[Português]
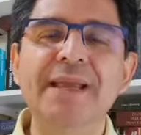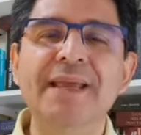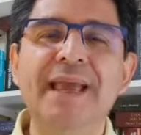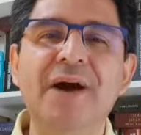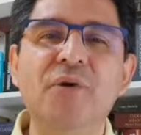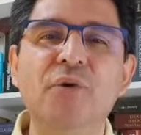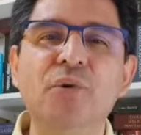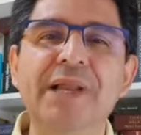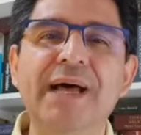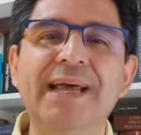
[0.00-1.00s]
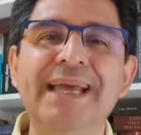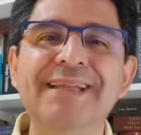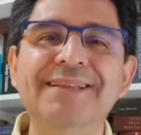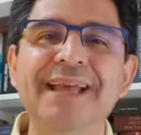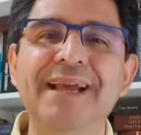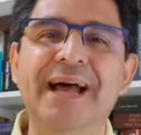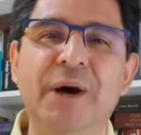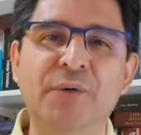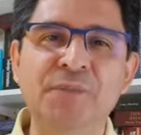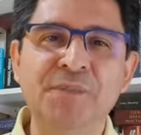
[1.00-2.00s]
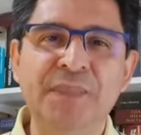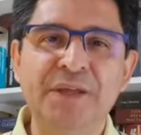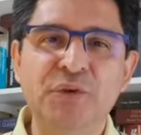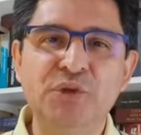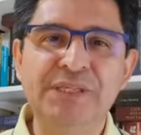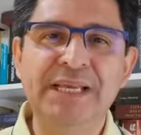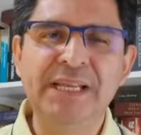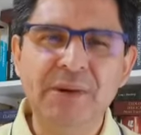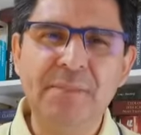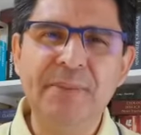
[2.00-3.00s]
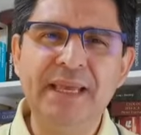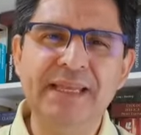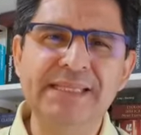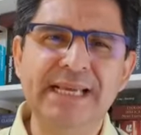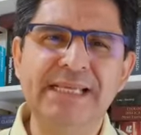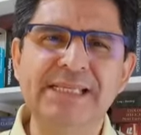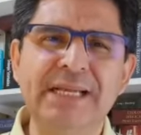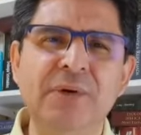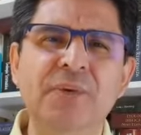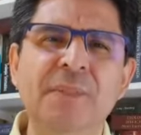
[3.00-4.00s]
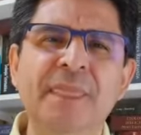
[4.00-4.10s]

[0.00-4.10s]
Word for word: que é a cura integral do ser, não apenas a questão